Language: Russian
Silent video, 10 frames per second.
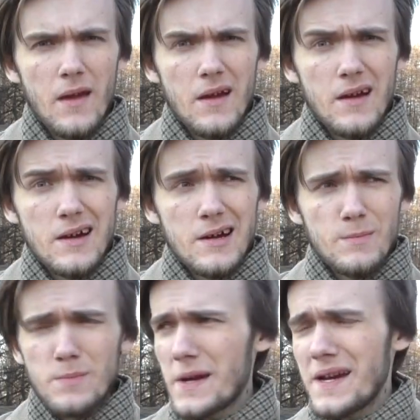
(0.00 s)
А
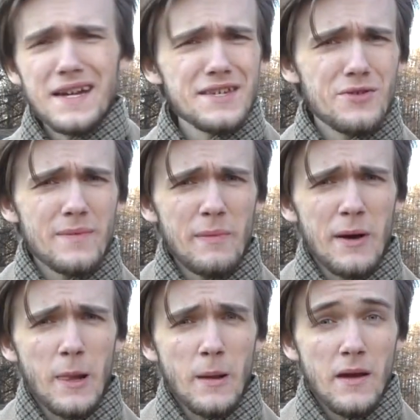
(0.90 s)
как я сюда
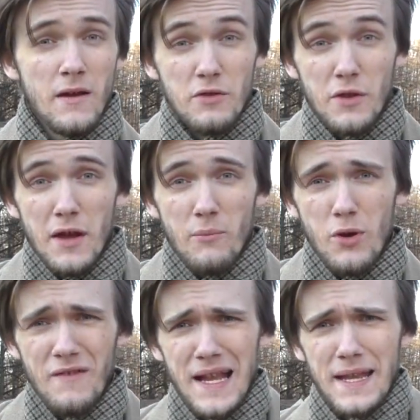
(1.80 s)
попал? Вот
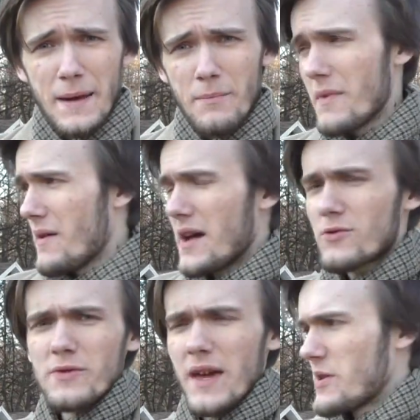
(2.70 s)
буквально,
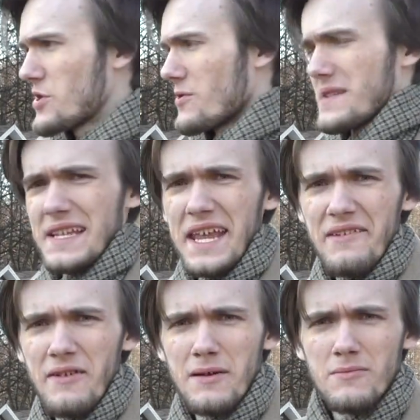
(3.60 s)
откуда я пришел?
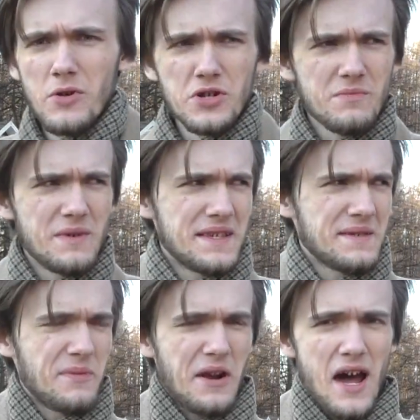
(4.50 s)
Слева, может быть
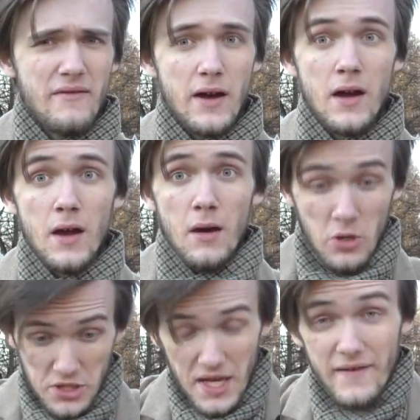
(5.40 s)
справа,
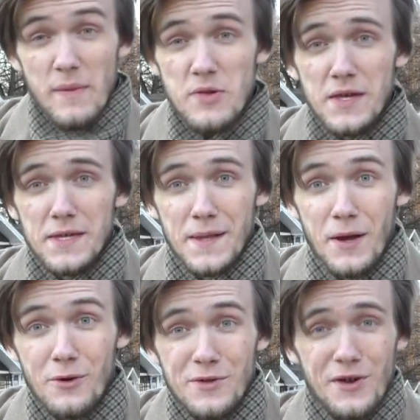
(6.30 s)
может я вообще сидел на
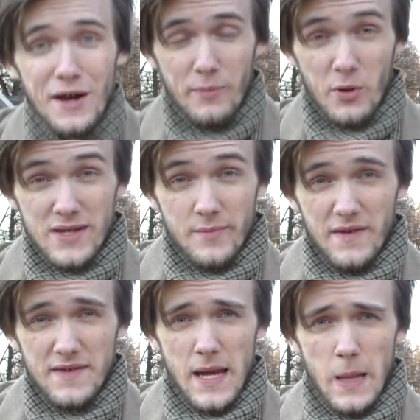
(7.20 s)
корточках и просто
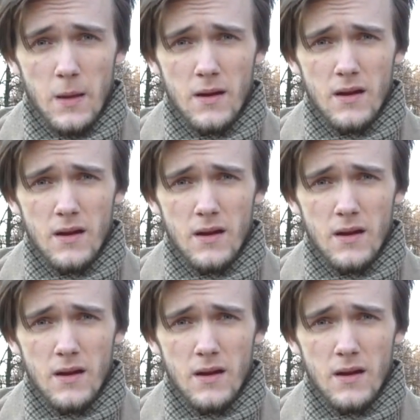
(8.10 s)
пристал?